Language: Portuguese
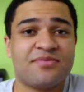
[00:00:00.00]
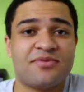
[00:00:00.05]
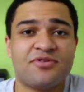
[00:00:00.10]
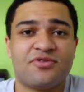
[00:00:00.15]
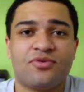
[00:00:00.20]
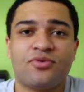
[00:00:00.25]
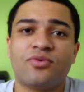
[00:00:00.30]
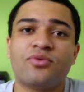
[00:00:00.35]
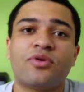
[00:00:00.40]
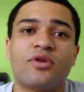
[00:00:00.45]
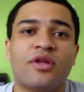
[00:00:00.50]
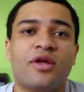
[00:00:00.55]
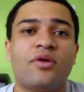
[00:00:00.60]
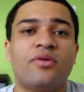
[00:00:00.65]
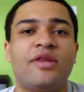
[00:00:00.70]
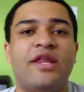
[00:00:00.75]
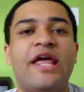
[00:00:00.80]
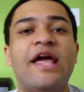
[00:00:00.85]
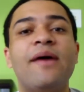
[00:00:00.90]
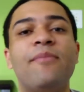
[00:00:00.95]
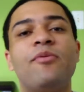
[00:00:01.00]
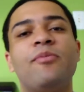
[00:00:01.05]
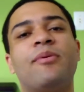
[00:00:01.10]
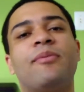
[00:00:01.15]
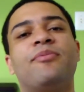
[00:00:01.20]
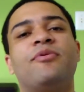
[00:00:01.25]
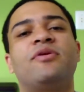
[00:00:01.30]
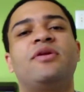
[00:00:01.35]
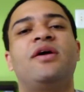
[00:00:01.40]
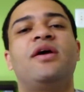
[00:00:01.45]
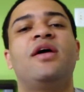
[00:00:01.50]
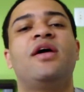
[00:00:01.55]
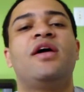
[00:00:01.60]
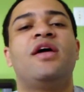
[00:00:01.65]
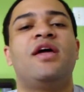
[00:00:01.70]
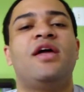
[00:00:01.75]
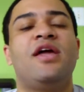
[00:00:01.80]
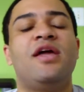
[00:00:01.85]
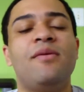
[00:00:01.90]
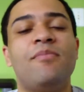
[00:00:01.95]
mas eu não estou tendo tempo para poder
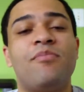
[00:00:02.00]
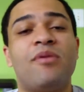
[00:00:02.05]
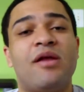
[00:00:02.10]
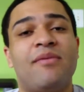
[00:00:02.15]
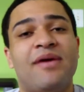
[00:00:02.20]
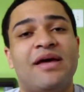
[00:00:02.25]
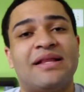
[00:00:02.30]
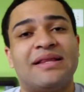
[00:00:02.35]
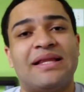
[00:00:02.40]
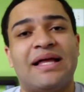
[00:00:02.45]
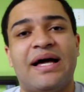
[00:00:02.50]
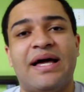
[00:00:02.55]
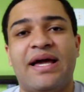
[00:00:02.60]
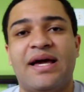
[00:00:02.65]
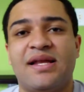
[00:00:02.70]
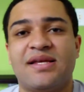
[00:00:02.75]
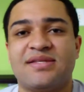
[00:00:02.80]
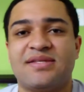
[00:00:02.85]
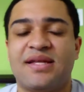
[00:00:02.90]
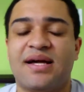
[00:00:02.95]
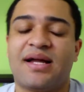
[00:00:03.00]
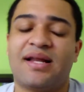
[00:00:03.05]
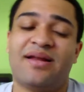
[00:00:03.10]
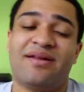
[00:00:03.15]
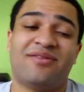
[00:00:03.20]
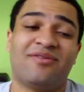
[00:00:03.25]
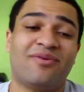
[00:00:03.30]
implementar elas, tá, galera?